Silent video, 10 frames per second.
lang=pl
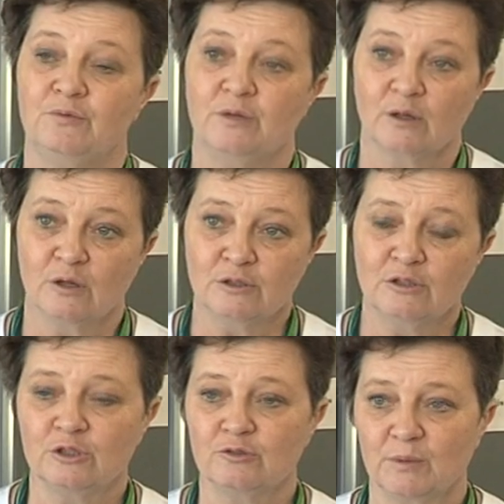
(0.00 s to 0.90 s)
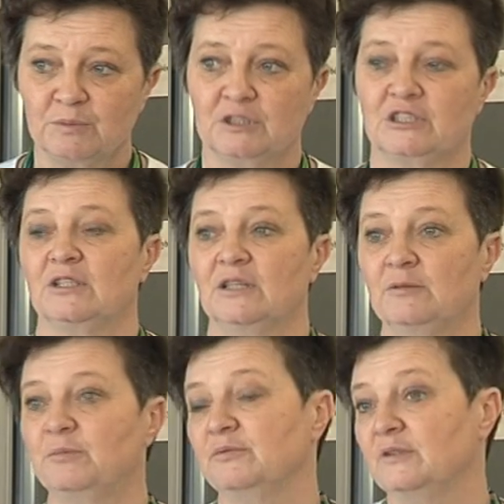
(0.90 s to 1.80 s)
Wilgotność w
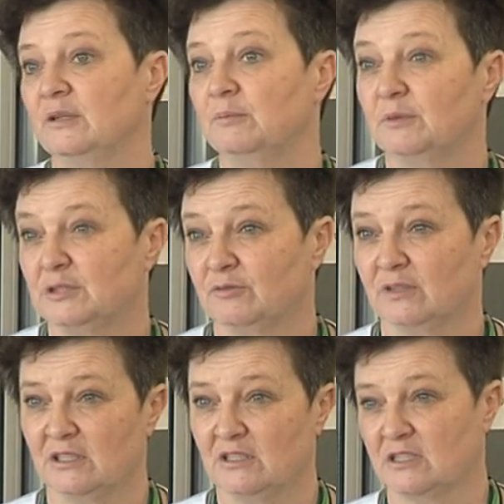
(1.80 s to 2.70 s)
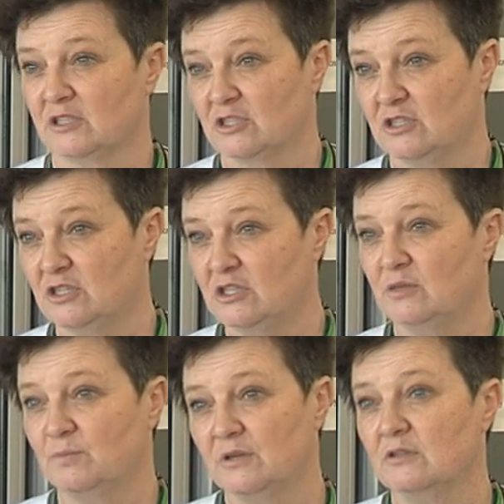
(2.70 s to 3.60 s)
pomieszczeniach powinna być w granicach
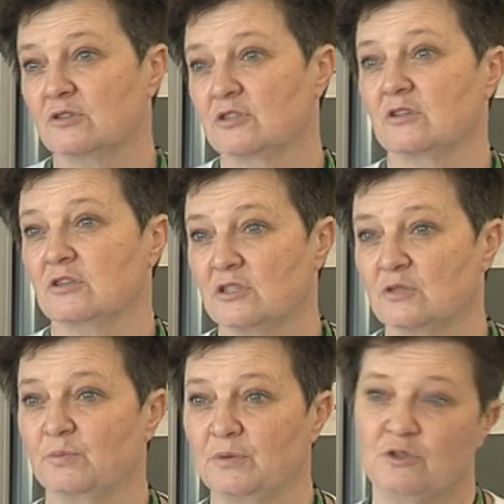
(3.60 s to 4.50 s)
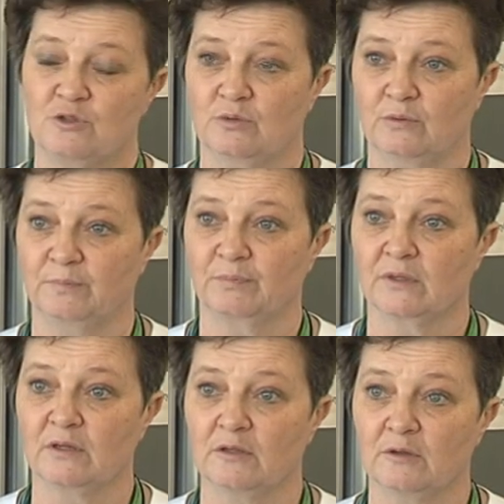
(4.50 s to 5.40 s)
35 do
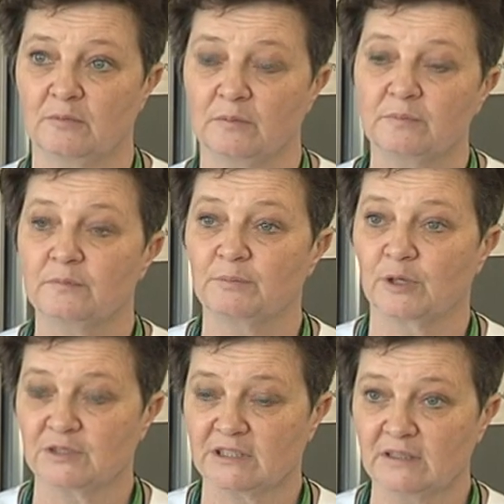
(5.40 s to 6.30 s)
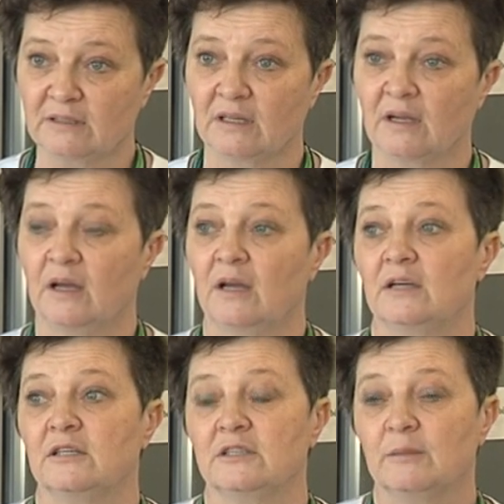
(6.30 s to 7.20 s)
45%,
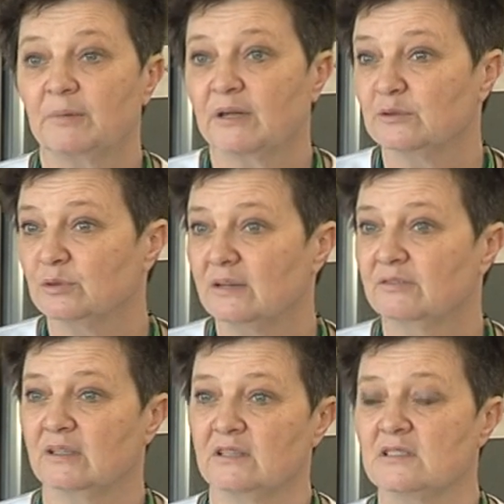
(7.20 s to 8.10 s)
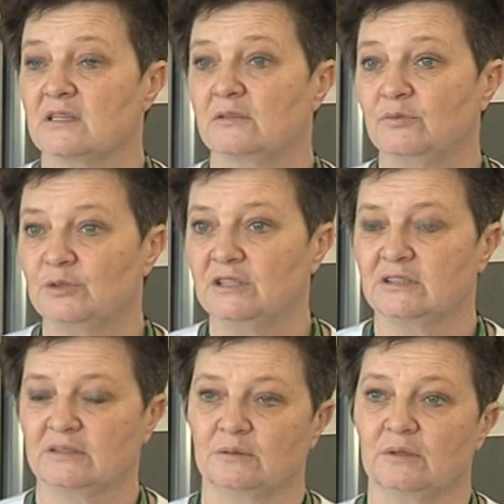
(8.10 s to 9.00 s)
y, y, temperatura w granicach
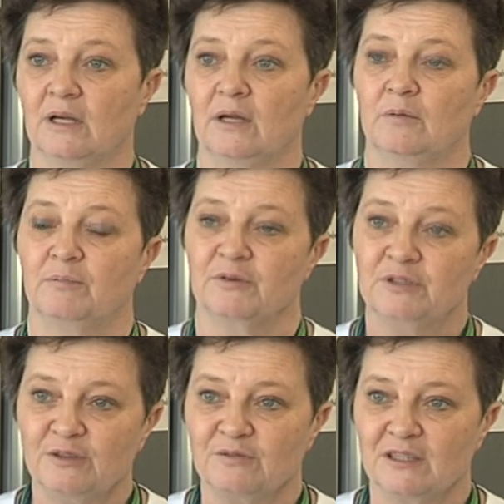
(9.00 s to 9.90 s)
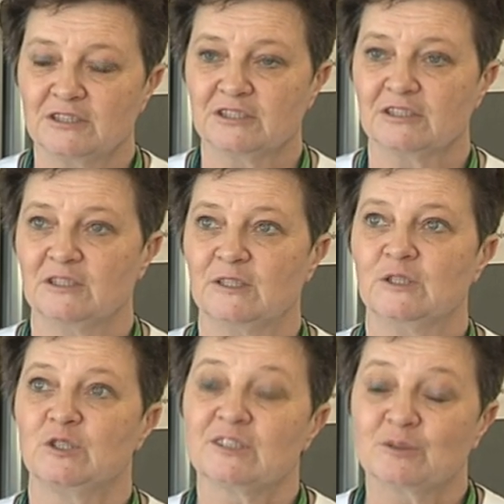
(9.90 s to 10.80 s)
20 ponieważ y,
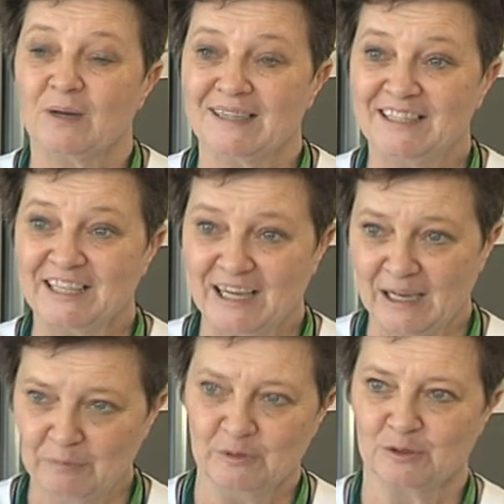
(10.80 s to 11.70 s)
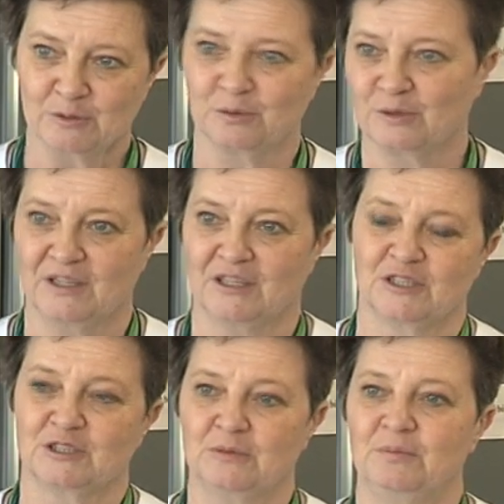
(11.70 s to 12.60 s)
składnikami, które
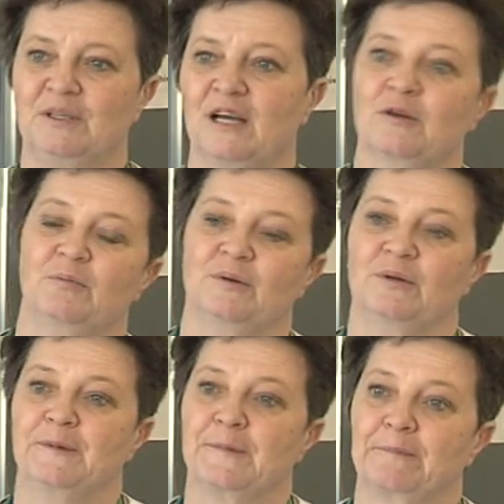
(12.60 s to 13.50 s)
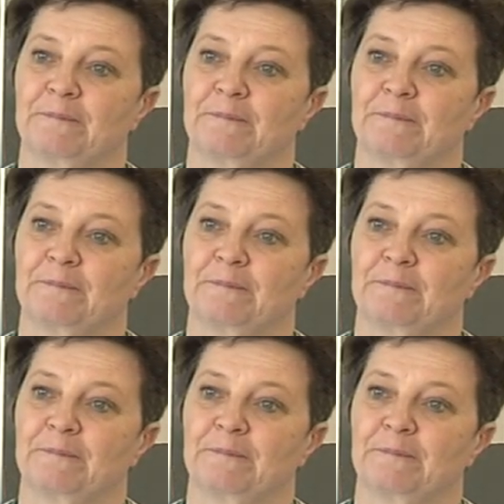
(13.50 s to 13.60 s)
grzyby jakby mm,